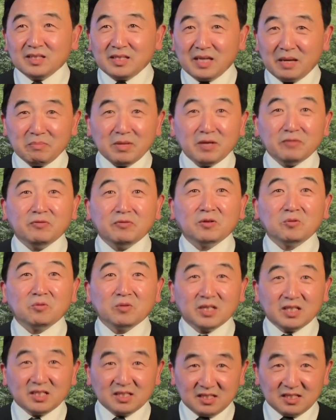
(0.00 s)
前面封
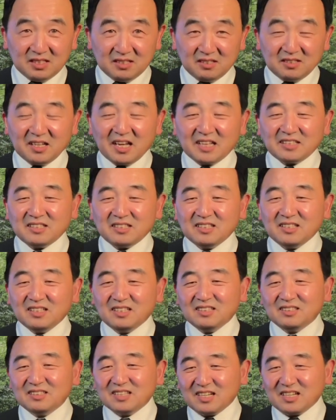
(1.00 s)
过一个《今日点击》，
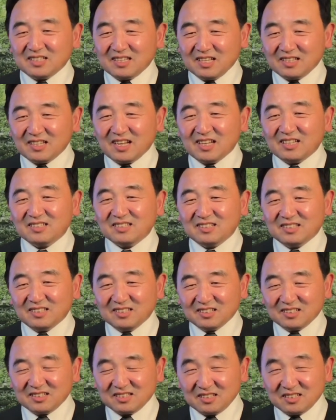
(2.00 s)
那现在是
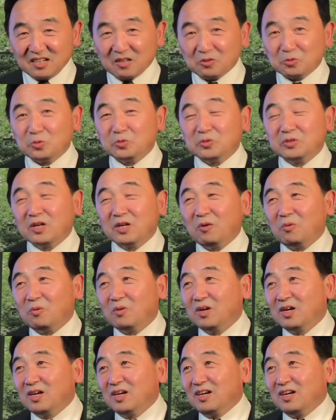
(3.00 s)
一个《实条聚焦》，
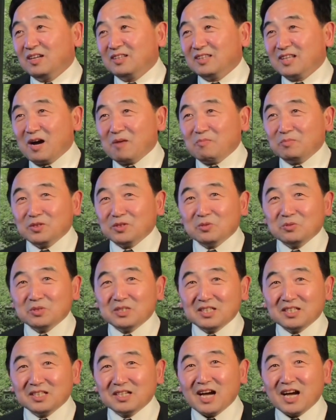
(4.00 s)
那我们就
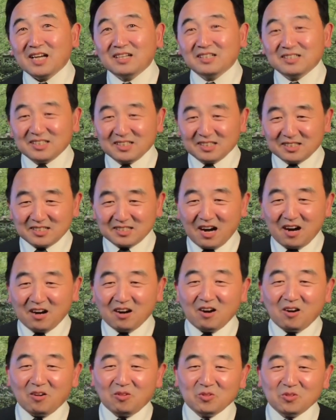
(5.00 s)
新开了几个账
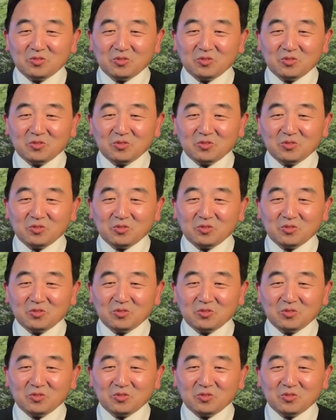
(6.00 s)
号。